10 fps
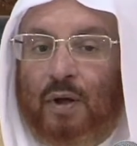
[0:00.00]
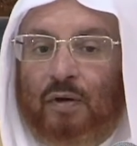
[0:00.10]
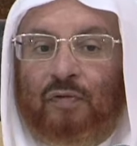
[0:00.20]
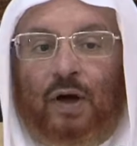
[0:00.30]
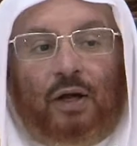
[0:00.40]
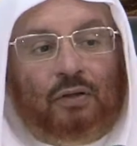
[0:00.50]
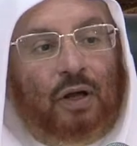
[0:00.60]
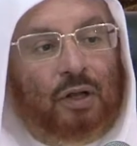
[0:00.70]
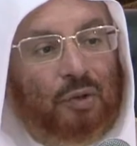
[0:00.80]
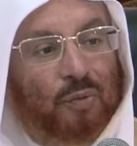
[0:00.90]

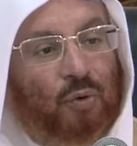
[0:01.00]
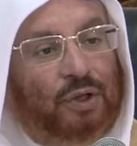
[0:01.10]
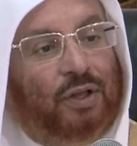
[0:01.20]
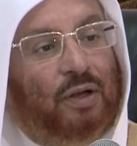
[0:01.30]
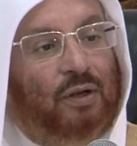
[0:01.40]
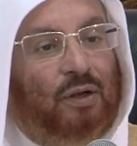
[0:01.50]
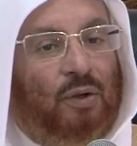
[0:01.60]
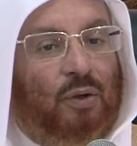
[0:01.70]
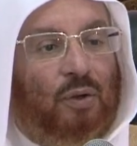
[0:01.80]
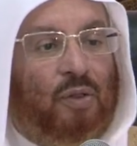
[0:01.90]
فاعطاني موعدا
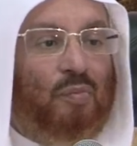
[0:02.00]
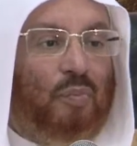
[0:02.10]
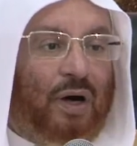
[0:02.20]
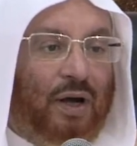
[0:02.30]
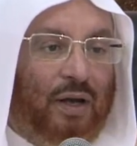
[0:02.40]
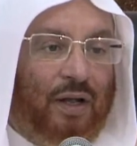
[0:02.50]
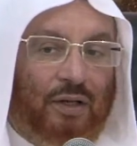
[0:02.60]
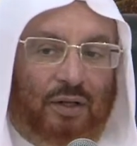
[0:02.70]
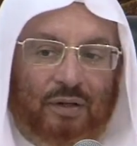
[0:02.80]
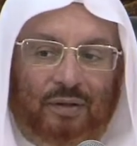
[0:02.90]
ثم قال
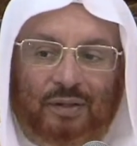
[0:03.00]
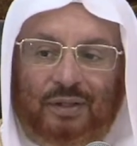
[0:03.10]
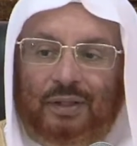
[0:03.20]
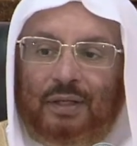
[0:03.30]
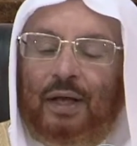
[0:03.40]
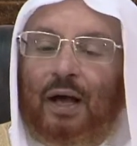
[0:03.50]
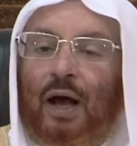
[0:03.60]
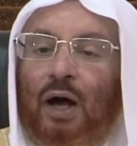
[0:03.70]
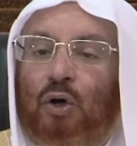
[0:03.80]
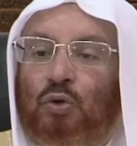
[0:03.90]
لي
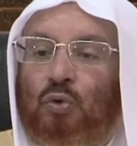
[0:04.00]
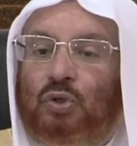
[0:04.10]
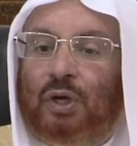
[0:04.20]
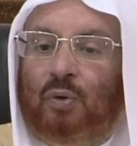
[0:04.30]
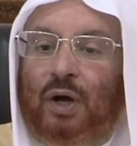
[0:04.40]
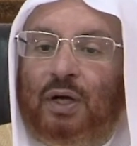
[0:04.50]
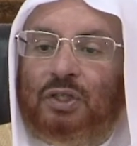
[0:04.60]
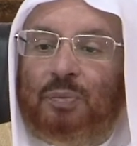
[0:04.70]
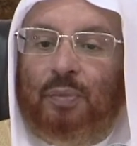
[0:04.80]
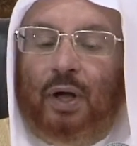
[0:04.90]
عقد
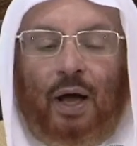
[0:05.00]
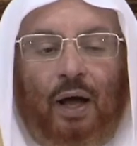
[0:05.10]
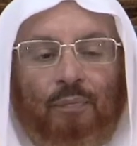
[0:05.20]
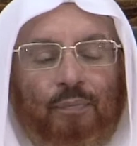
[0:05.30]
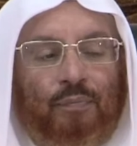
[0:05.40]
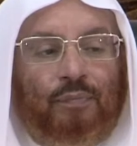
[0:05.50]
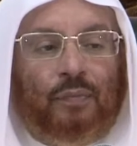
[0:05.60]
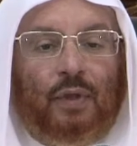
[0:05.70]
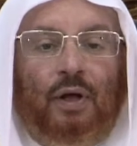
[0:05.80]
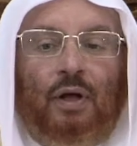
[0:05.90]
زواج
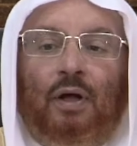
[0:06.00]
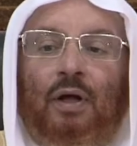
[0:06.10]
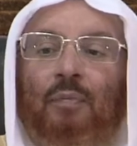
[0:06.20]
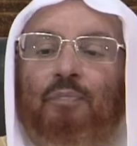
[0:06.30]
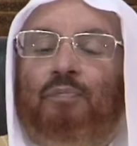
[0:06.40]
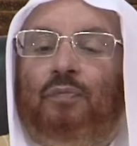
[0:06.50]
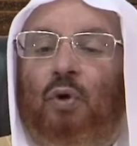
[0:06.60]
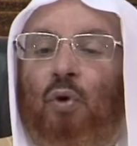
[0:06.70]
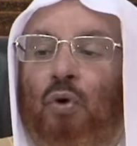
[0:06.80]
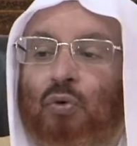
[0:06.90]
آه،
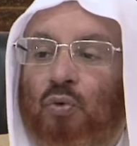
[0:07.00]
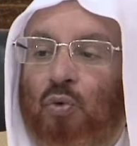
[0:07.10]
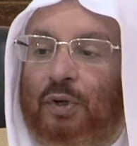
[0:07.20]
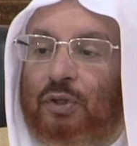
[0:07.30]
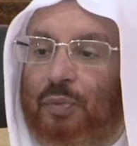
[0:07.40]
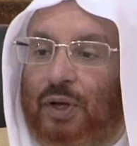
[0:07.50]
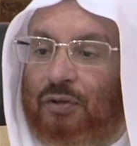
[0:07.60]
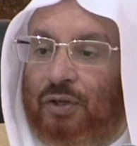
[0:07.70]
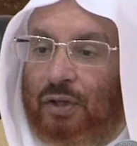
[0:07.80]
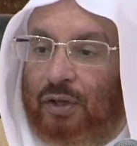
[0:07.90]
خطوبه
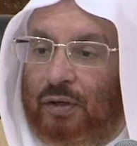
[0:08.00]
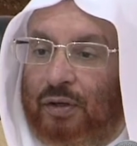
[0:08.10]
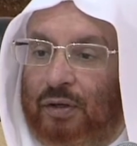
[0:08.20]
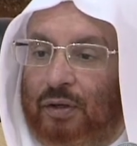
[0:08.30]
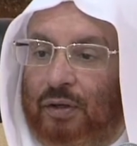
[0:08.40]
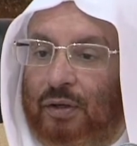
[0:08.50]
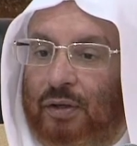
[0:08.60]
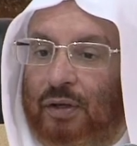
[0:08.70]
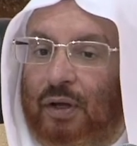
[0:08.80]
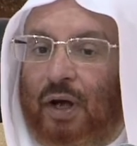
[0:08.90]
ابنتي
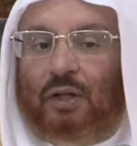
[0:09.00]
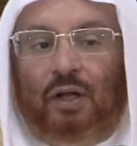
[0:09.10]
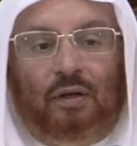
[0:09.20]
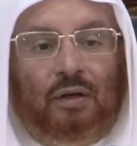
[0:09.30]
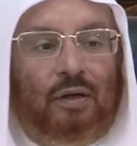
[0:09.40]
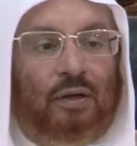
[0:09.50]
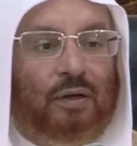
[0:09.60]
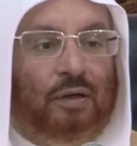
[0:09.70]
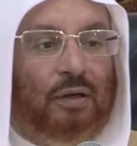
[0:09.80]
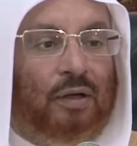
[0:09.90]
غدا
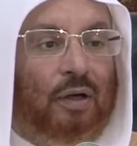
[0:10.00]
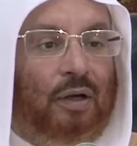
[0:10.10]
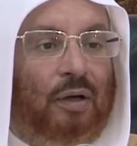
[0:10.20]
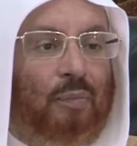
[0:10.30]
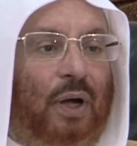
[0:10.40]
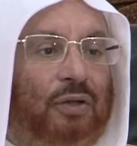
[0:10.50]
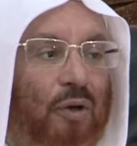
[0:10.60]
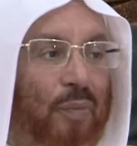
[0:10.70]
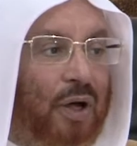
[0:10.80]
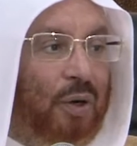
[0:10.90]
بعد
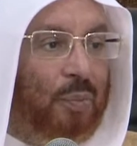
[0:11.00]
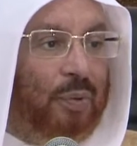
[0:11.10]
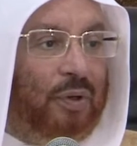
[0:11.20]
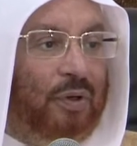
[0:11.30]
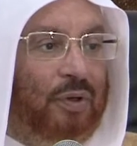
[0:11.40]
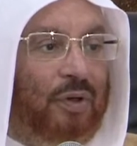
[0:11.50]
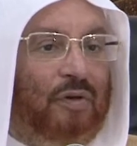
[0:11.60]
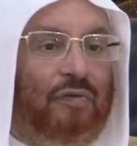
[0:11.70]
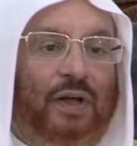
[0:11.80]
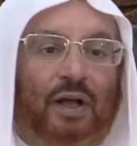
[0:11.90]
المغرب
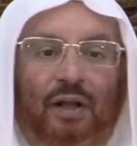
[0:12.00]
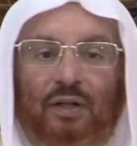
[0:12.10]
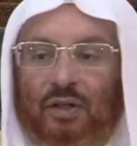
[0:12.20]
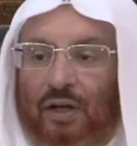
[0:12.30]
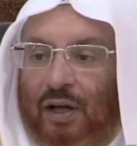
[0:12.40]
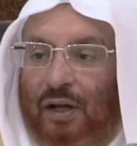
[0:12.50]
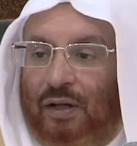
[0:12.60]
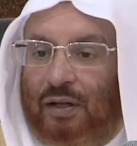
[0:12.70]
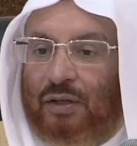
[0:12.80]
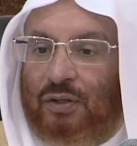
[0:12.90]
فيا ليتك
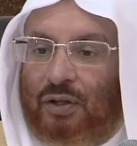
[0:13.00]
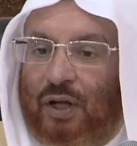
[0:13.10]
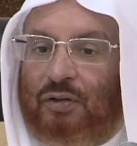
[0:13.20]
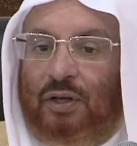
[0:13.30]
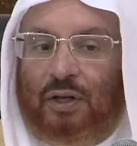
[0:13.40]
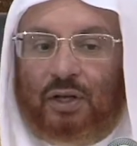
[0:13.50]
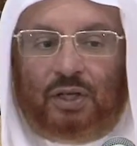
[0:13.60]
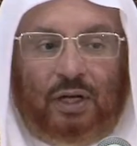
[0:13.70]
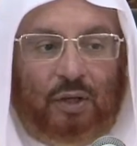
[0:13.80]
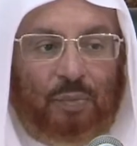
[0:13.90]
تاتي
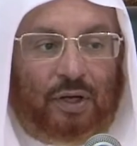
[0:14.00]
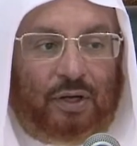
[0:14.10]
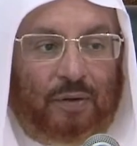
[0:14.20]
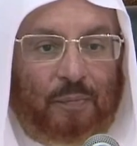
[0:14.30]
لنسعد بك